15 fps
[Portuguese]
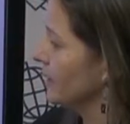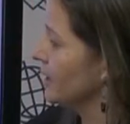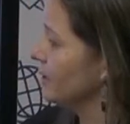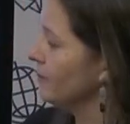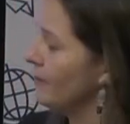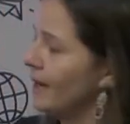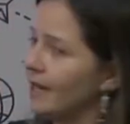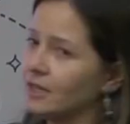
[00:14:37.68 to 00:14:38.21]
aqui
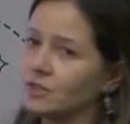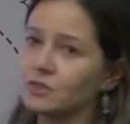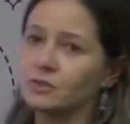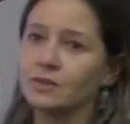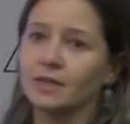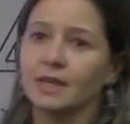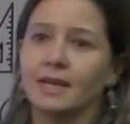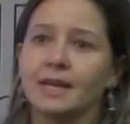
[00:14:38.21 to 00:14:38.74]

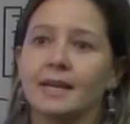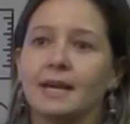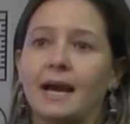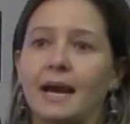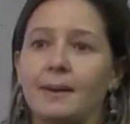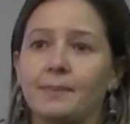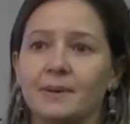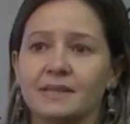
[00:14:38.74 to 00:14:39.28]
embaixo,
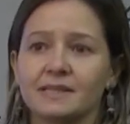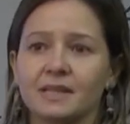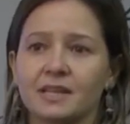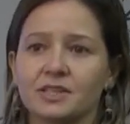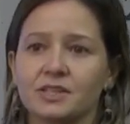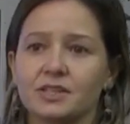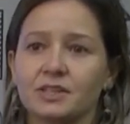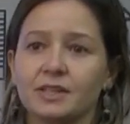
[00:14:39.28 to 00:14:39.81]
a
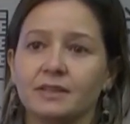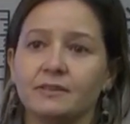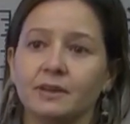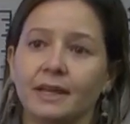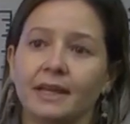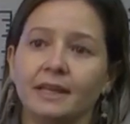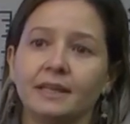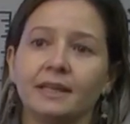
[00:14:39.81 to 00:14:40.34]
passagem de
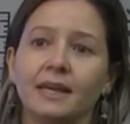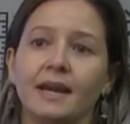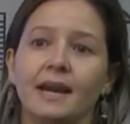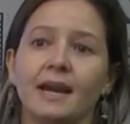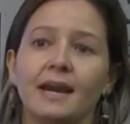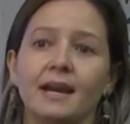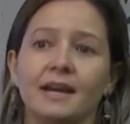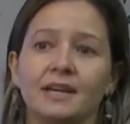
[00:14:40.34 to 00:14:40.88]
Drake, que é a